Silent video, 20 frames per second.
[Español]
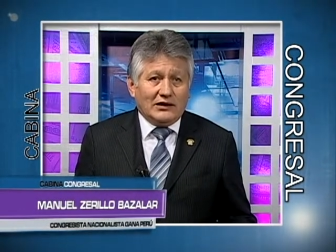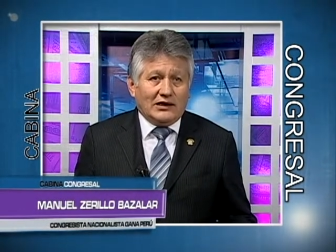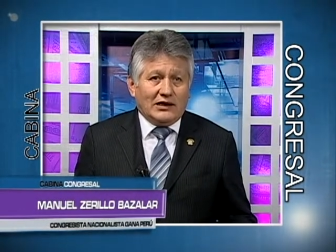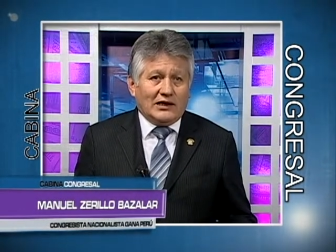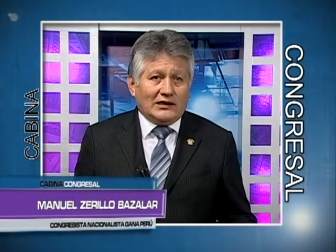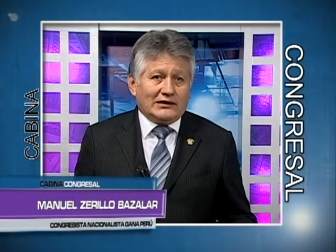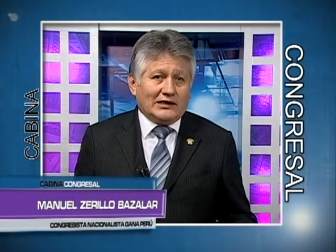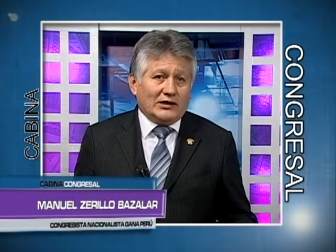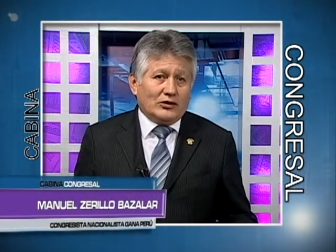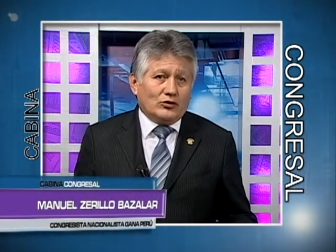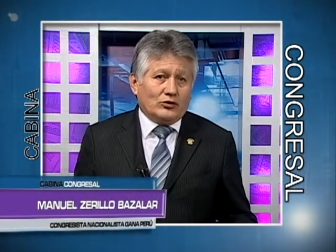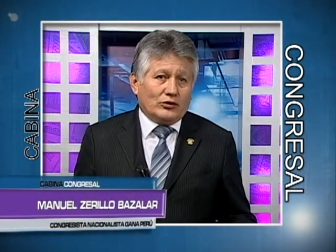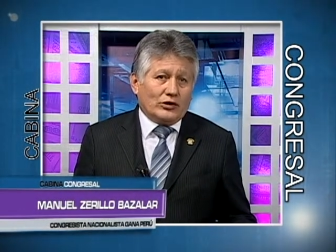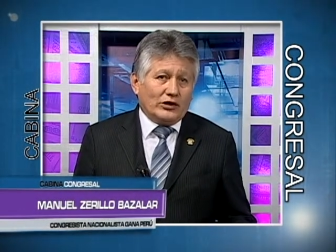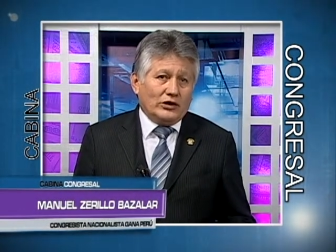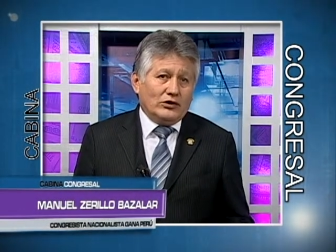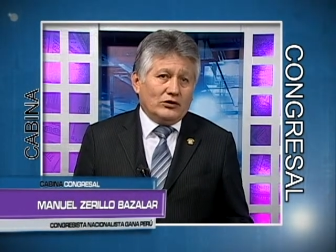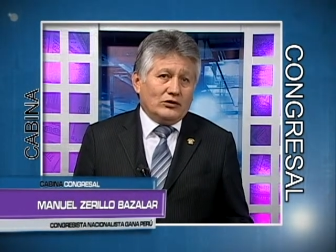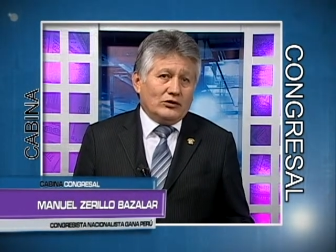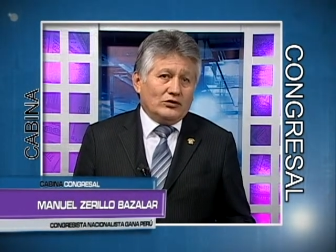ha
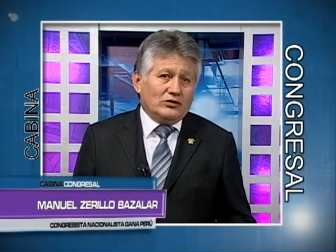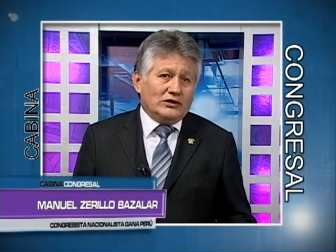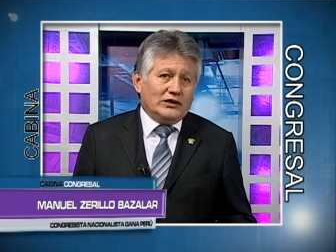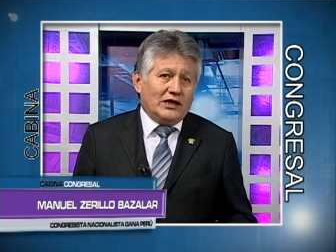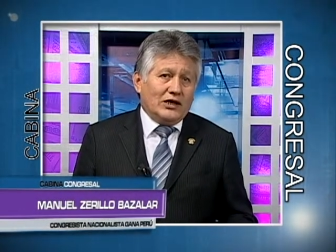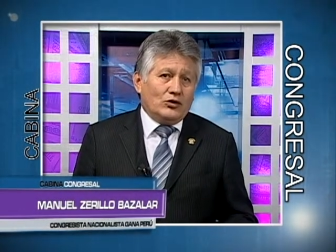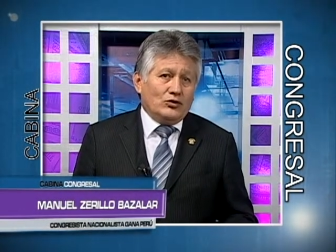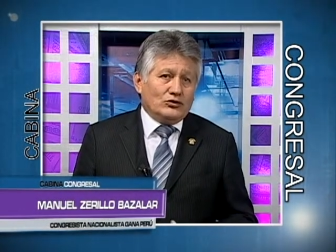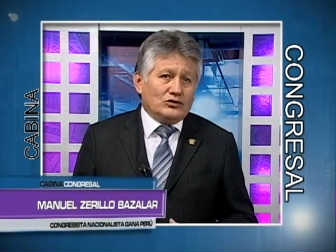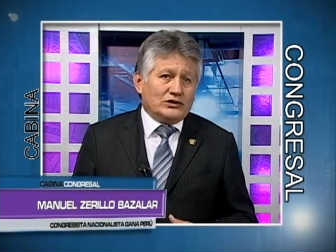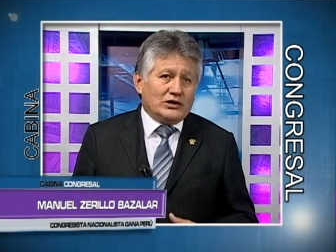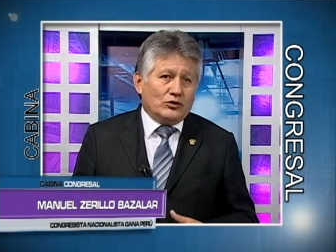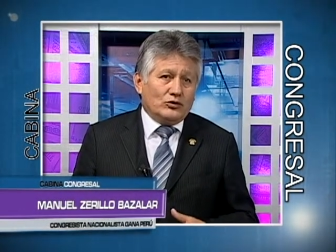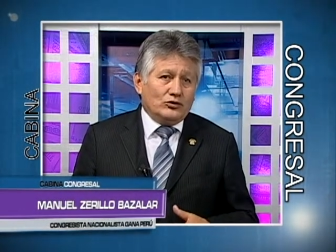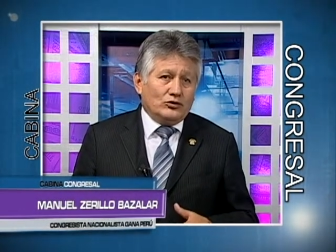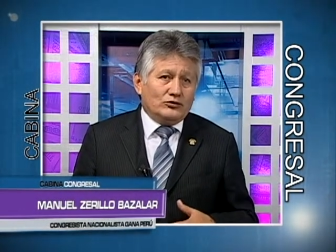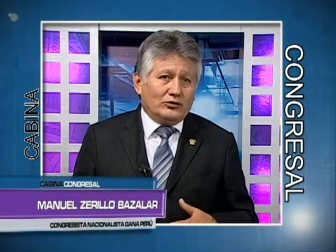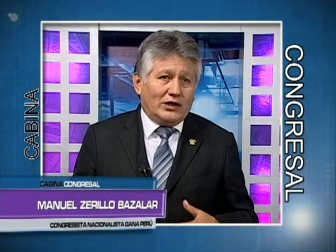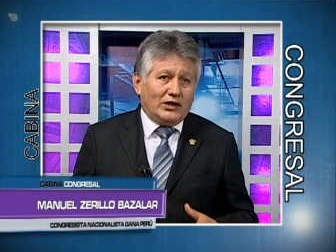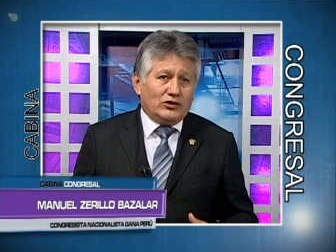transcurrido ya un
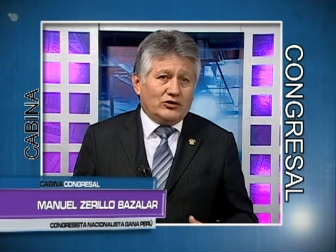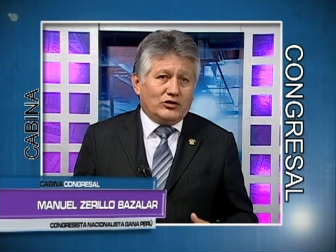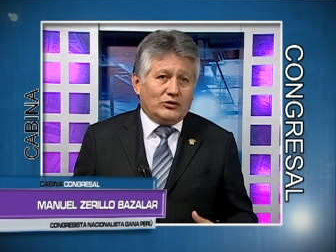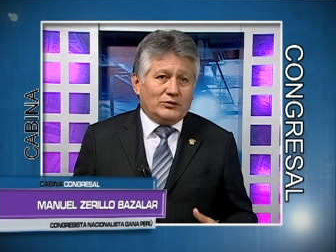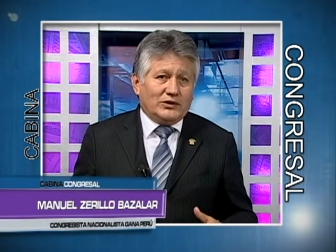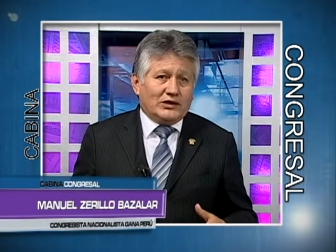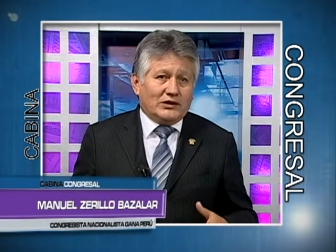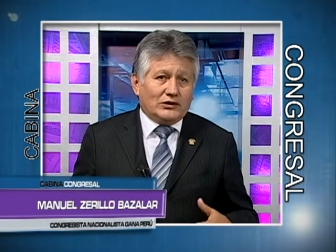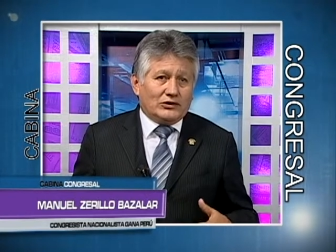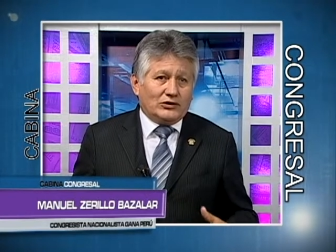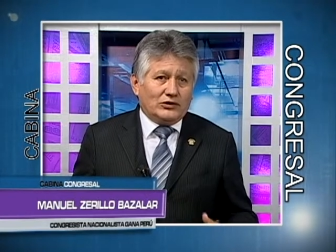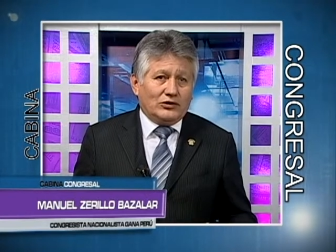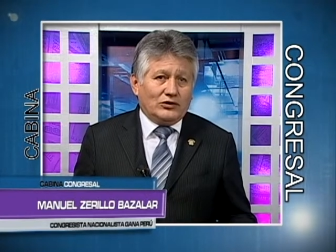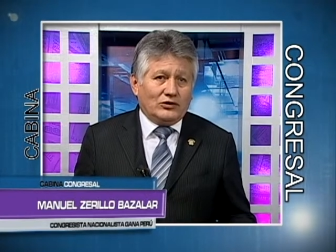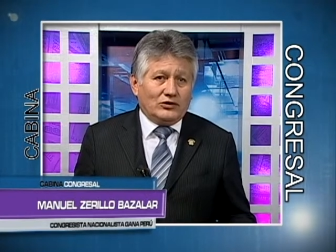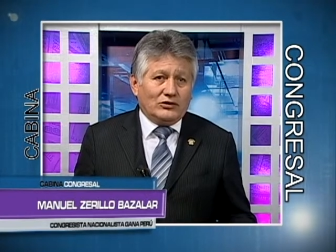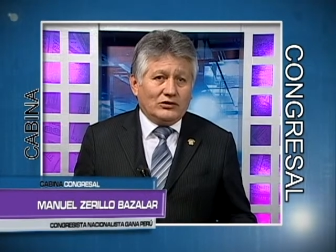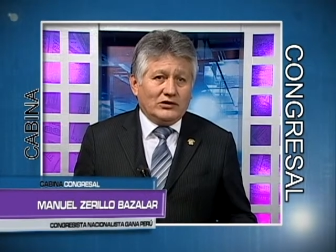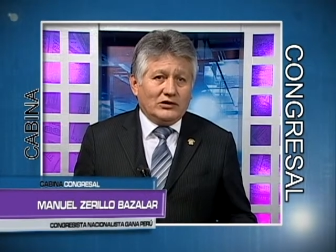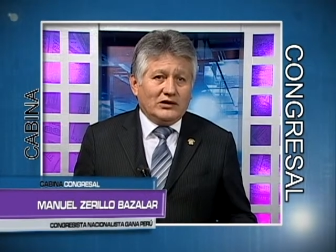segundo año de mi
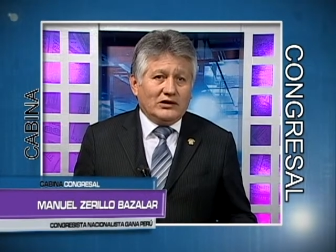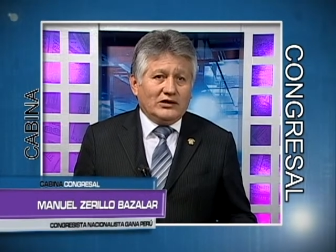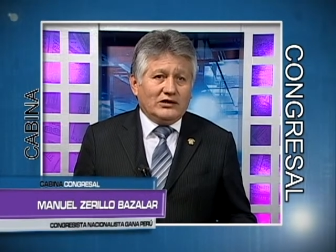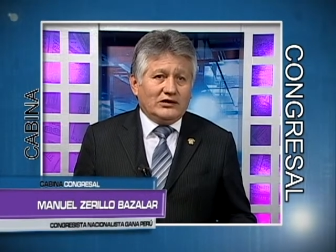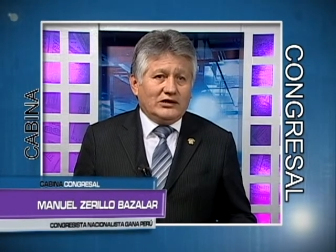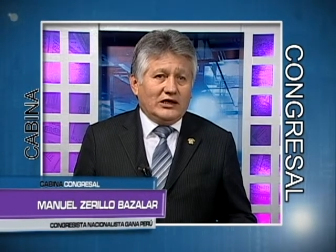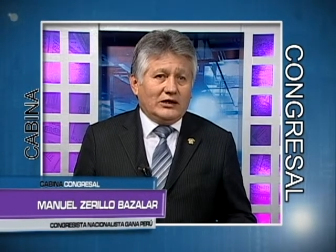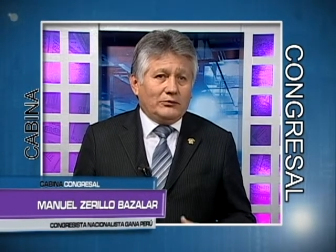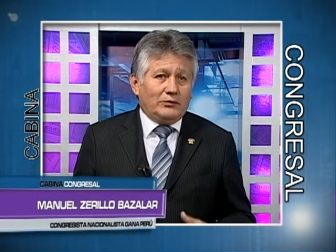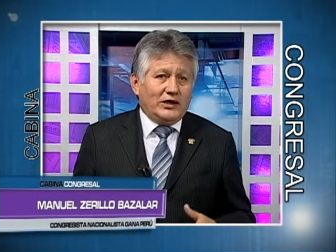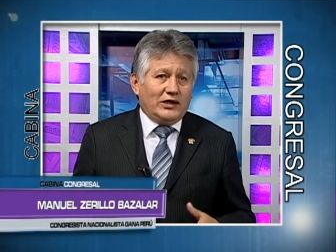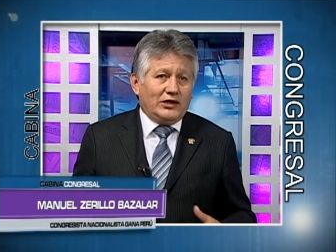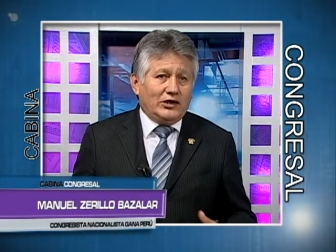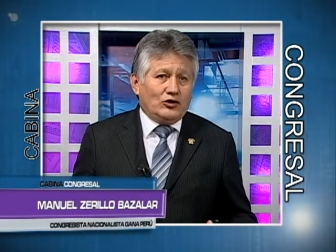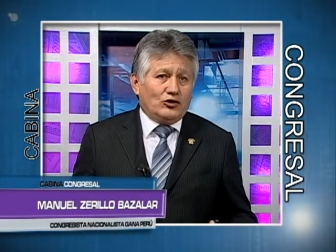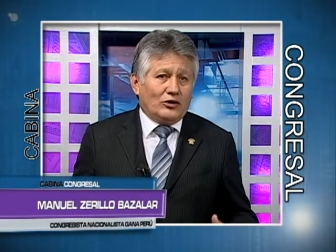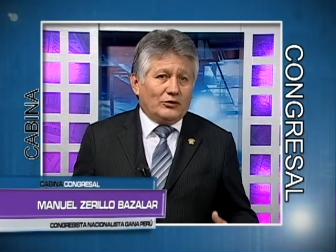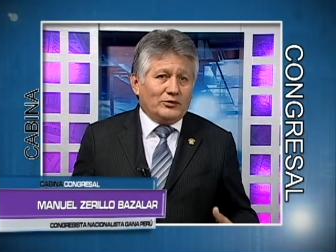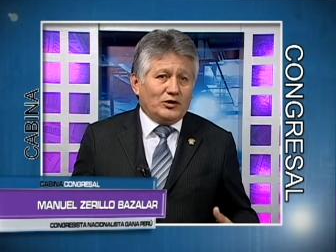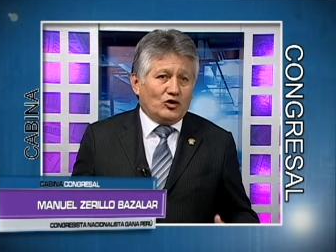gestión y en
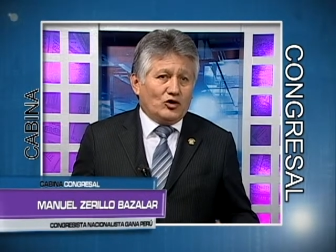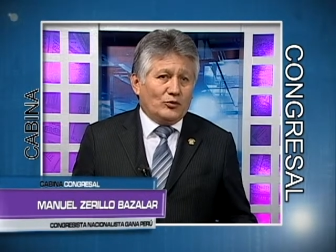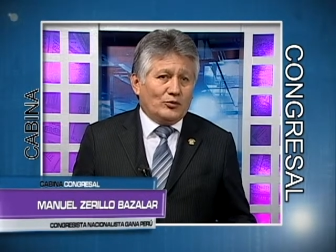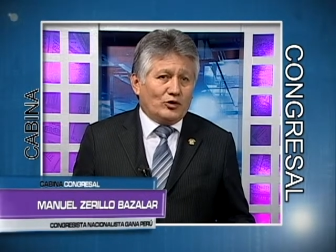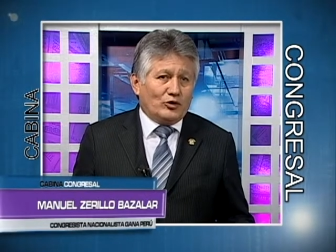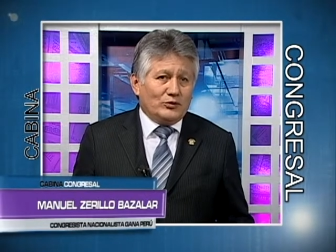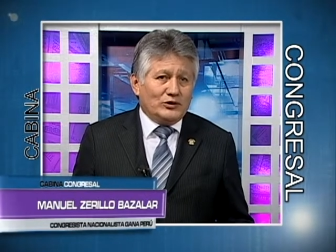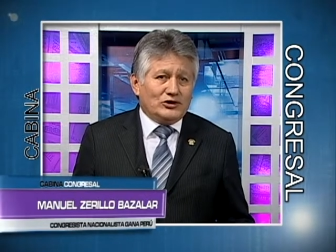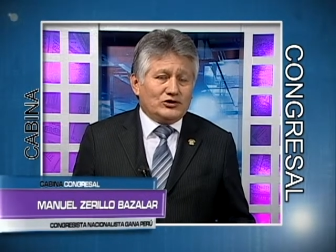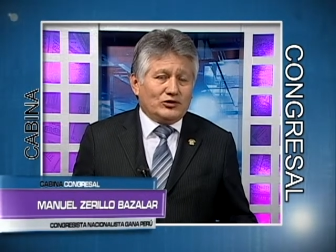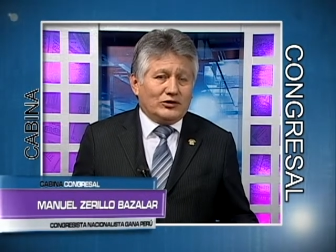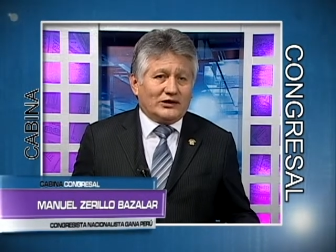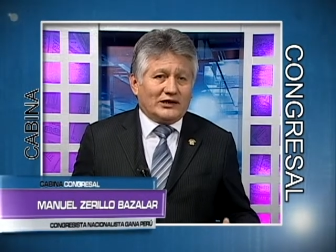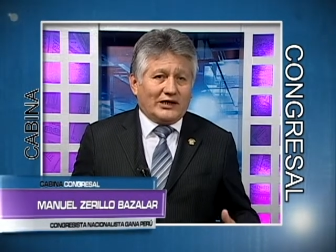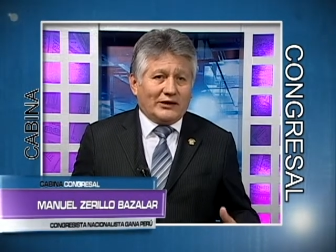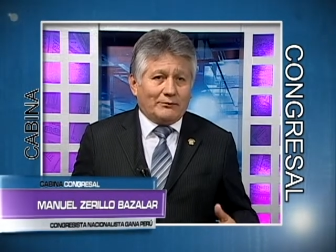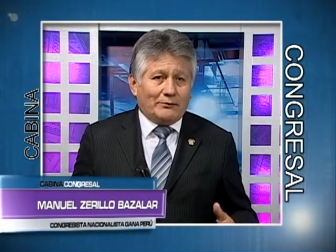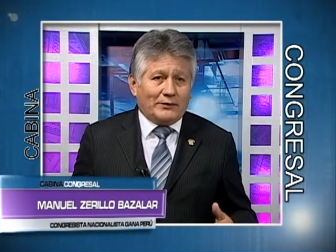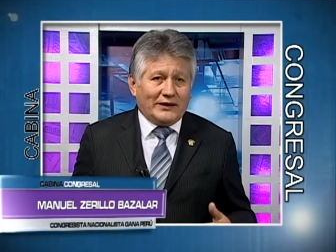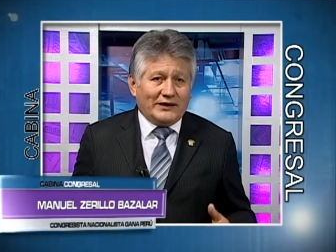mérito a mi compromiso de
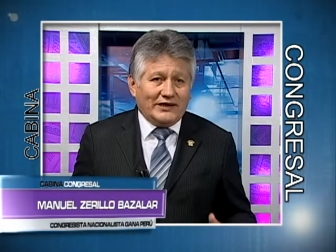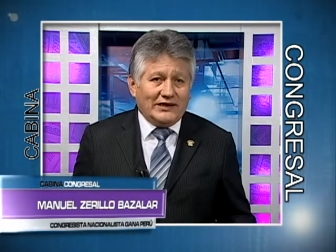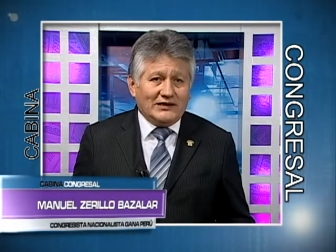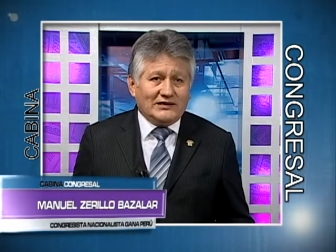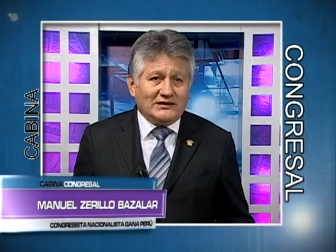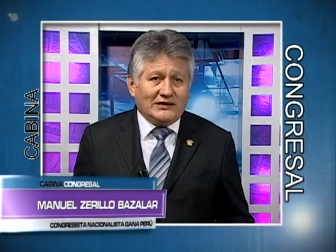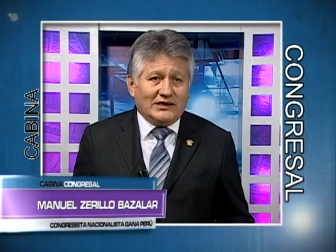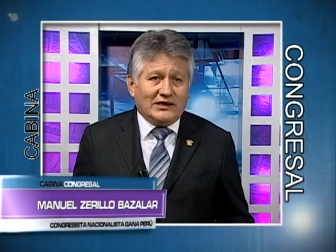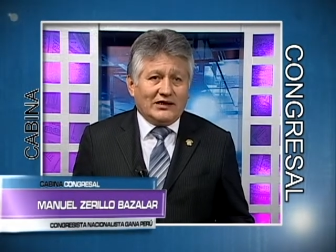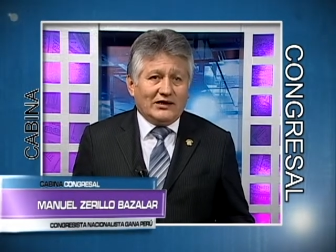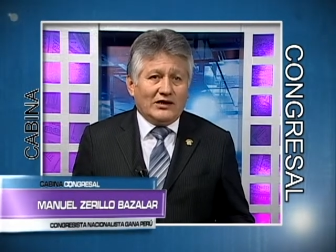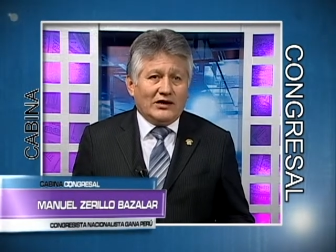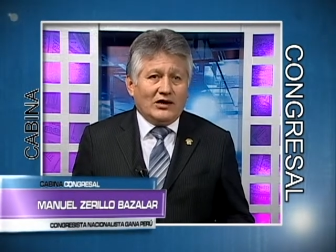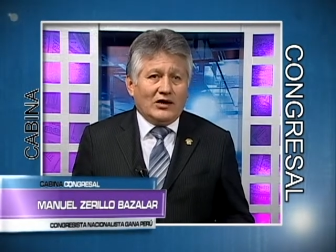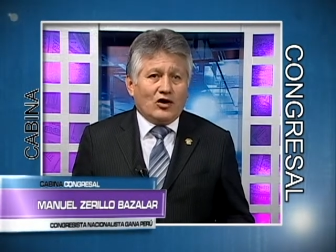transparencia,